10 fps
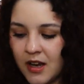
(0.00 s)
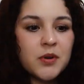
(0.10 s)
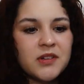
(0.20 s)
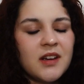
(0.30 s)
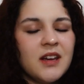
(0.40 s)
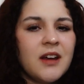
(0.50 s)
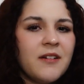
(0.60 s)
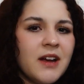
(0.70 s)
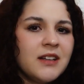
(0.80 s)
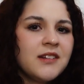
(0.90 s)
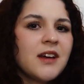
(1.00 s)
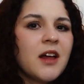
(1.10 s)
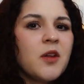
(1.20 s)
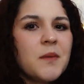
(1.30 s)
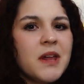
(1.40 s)
Pues ahí ya había
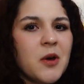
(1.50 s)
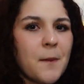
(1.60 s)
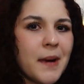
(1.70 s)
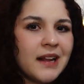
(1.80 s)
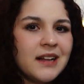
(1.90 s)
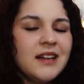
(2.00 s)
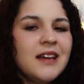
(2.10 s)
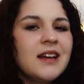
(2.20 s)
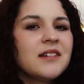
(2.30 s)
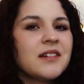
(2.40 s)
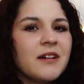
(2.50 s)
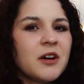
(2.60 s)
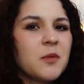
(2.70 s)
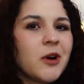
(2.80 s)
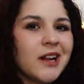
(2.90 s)
iniciado medio mal el día,
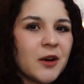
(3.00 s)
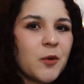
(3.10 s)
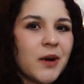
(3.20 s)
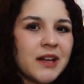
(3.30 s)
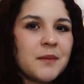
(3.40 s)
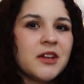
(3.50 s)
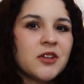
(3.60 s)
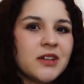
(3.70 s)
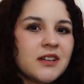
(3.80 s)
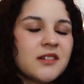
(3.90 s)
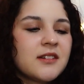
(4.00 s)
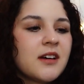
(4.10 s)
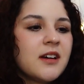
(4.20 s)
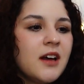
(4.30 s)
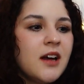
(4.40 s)
estaba como que la cuerda medio
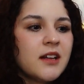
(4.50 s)
tensa.